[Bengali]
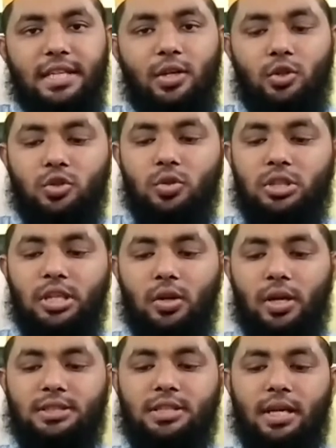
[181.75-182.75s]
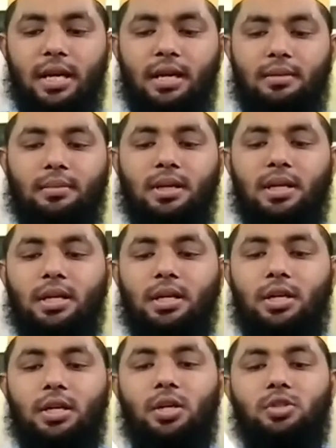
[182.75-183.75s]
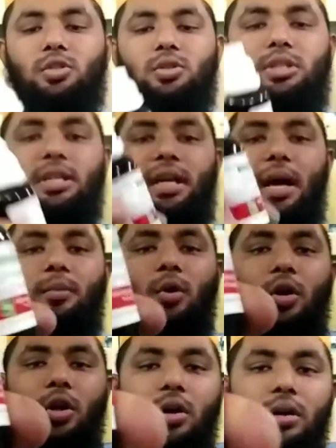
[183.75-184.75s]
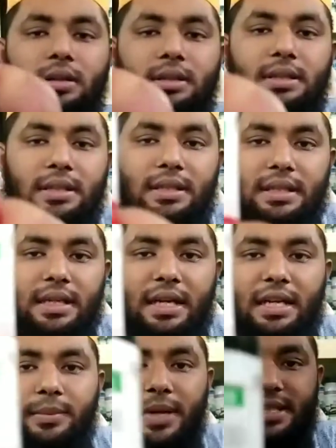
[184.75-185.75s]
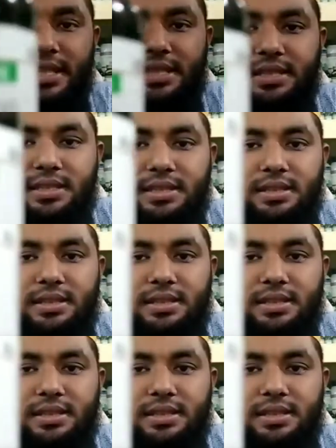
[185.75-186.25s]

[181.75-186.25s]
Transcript: যে ওষুধটি রয়েছে এই ওষুধটির নাম হলো ক্লিমেটিস